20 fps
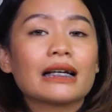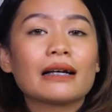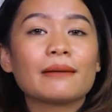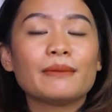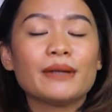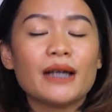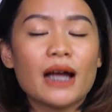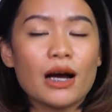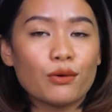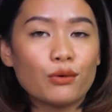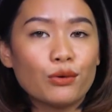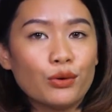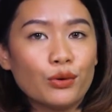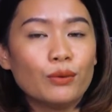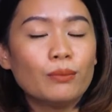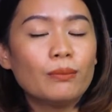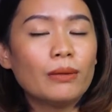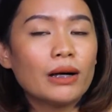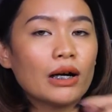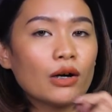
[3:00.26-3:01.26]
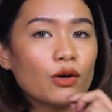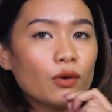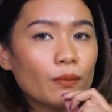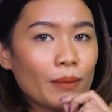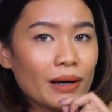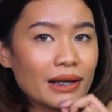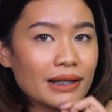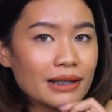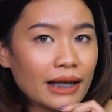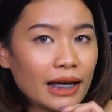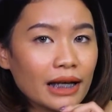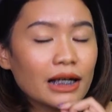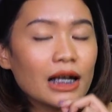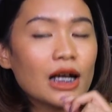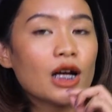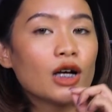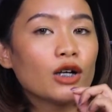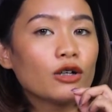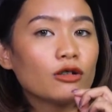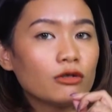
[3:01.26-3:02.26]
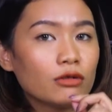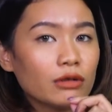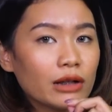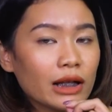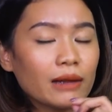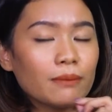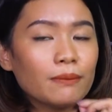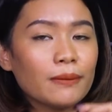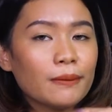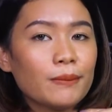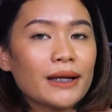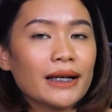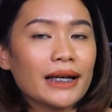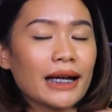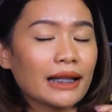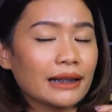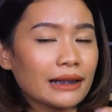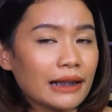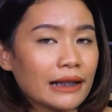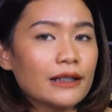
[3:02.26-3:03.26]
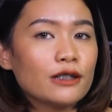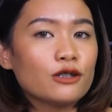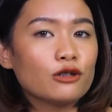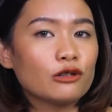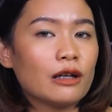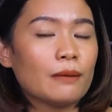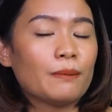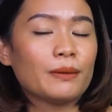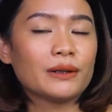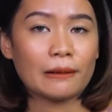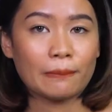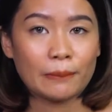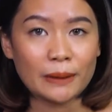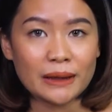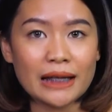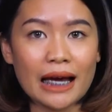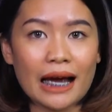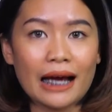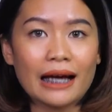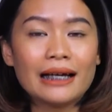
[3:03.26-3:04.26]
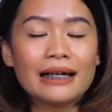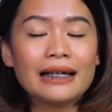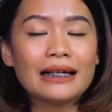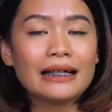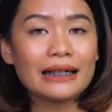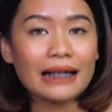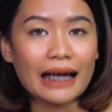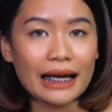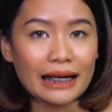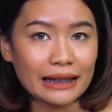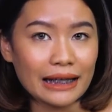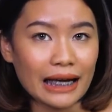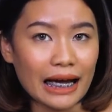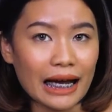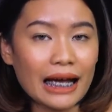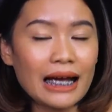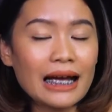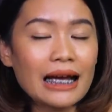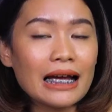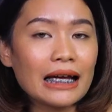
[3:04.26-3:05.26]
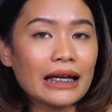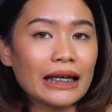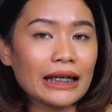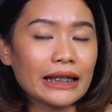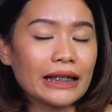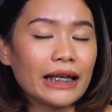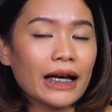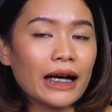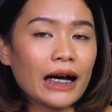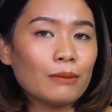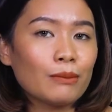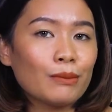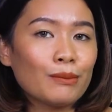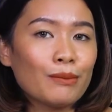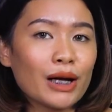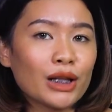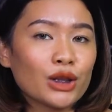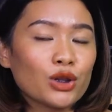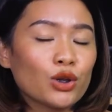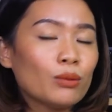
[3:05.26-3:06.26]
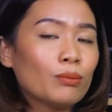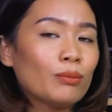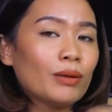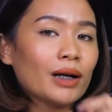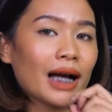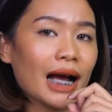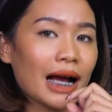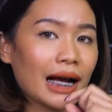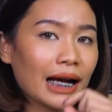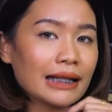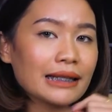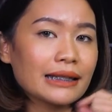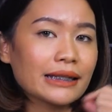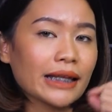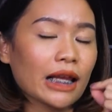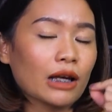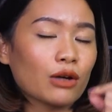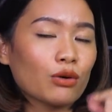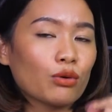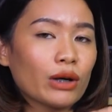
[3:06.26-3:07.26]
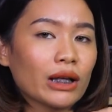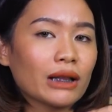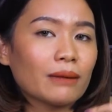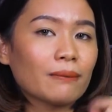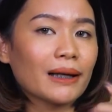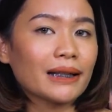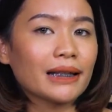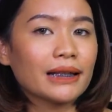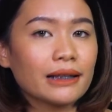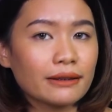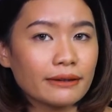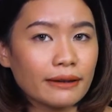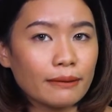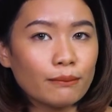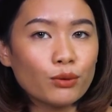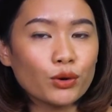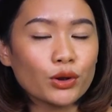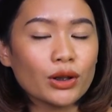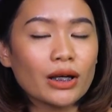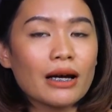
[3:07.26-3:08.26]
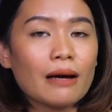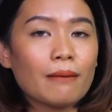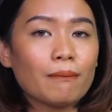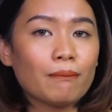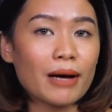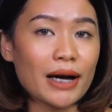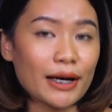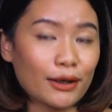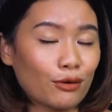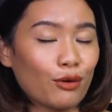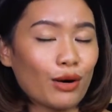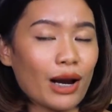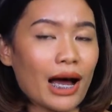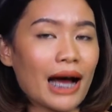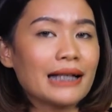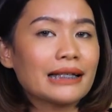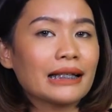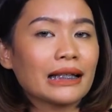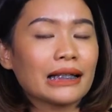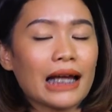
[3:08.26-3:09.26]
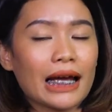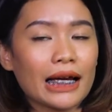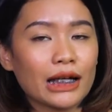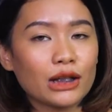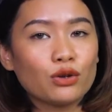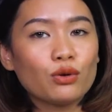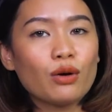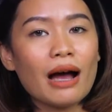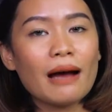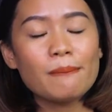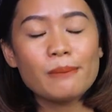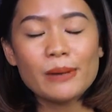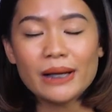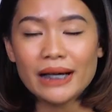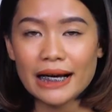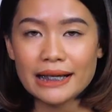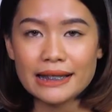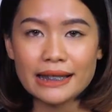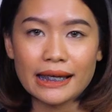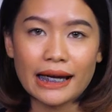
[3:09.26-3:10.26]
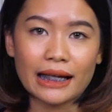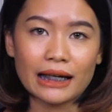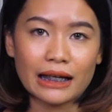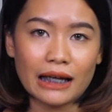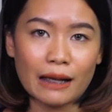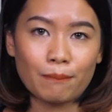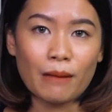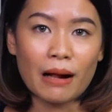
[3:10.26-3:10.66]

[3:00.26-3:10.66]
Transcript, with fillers: terlebih dahulu mengelupaskan kulit bibir yang tadi sudah pecah-pecah karena ini akan membantu mengangkat sel kulit mati tersebut. Barulah setelah itu aplikasikan lip